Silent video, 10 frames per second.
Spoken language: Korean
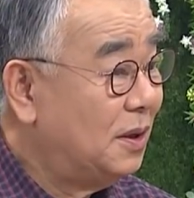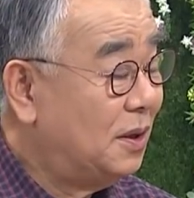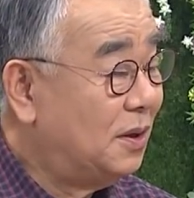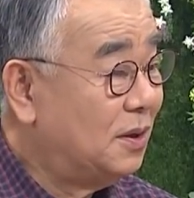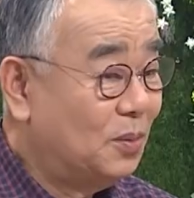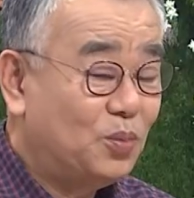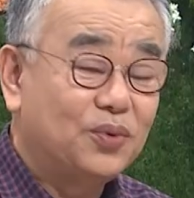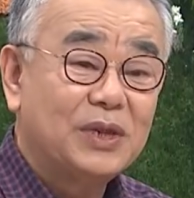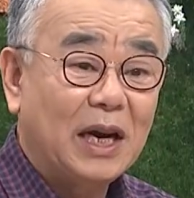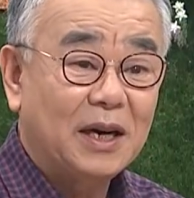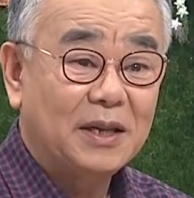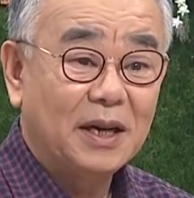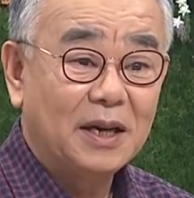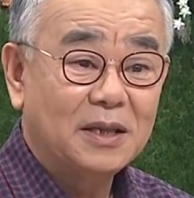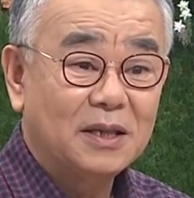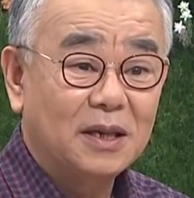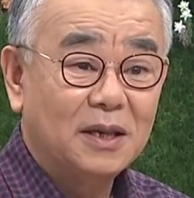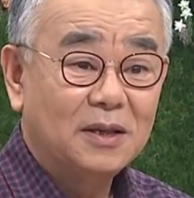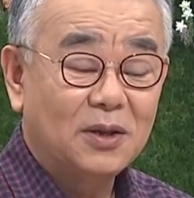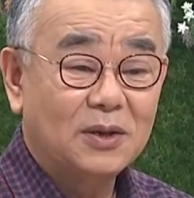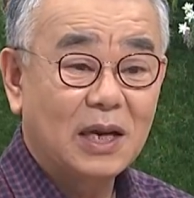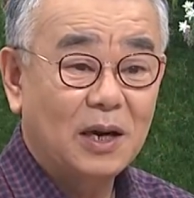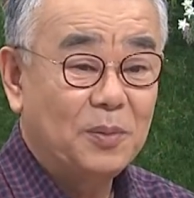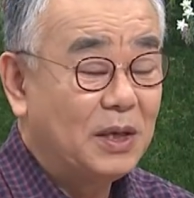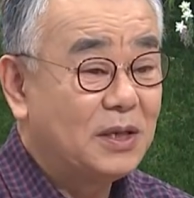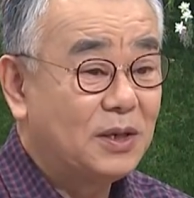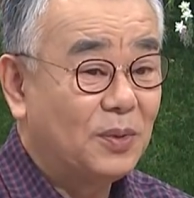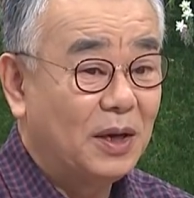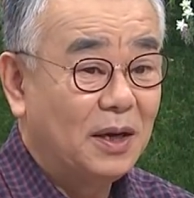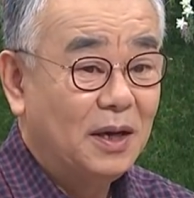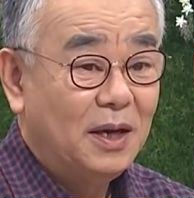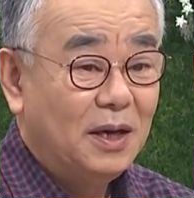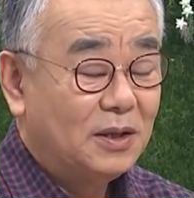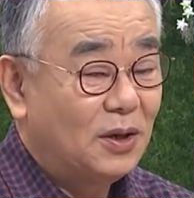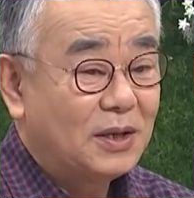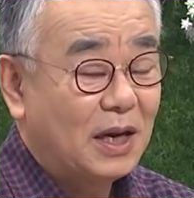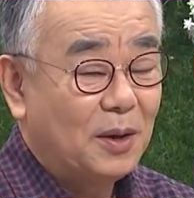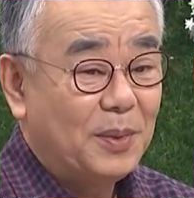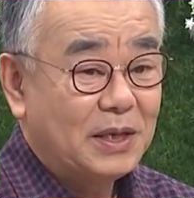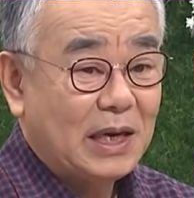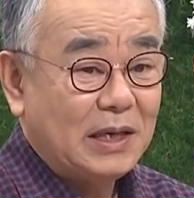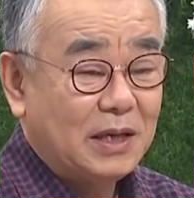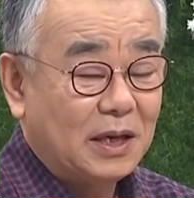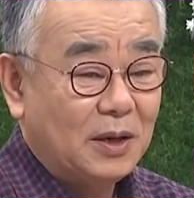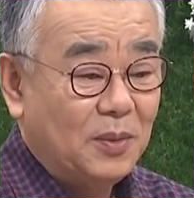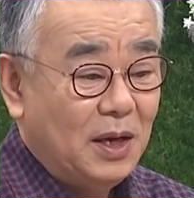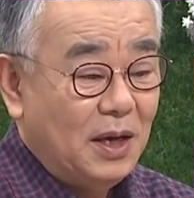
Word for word: 어? 부자가 되겠지. 음. 저 사람의 지위, 저 사람의 잘생김.